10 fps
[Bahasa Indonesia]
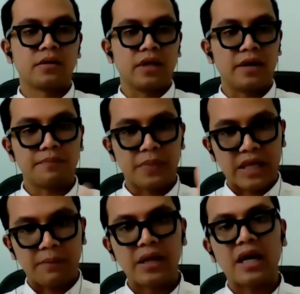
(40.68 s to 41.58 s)
Ya,
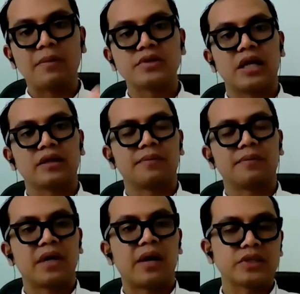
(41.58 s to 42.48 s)
pertama dalam
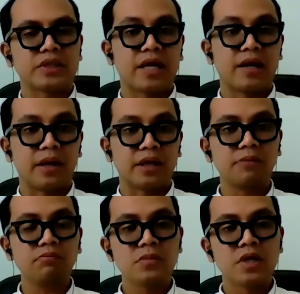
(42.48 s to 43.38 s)
menjalankan pengawasan terhadap
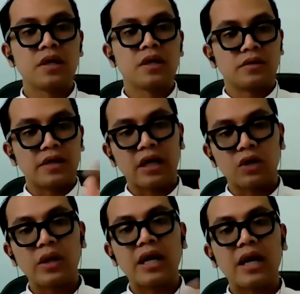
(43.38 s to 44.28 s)
hakim. Yang
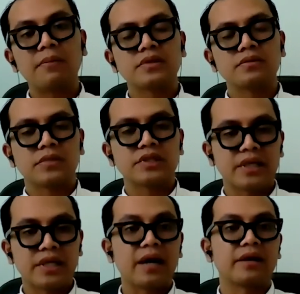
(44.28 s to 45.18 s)
kedua dalam
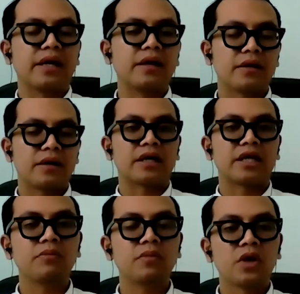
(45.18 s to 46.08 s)
mencegah ya
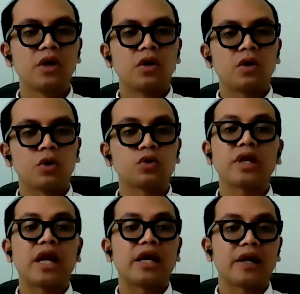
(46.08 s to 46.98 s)
hakim untuk
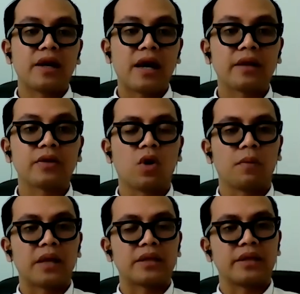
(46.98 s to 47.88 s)
tidak direndahkan
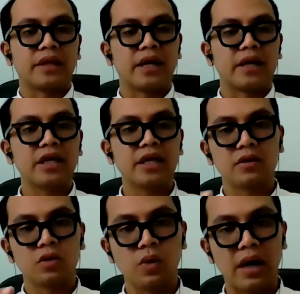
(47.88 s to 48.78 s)
kehormatannya. Nah
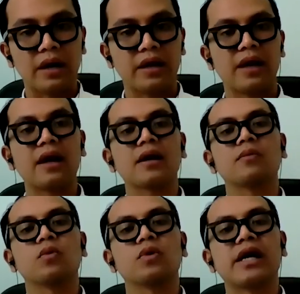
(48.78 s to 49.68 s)
ini dua area yang
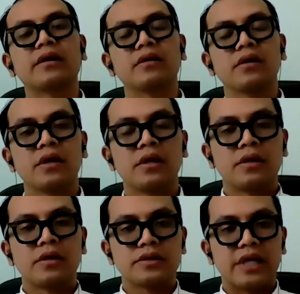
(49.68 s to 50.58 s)
kemudian
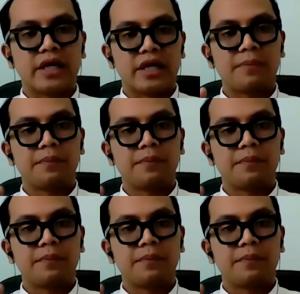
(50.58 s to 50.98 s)
saya kira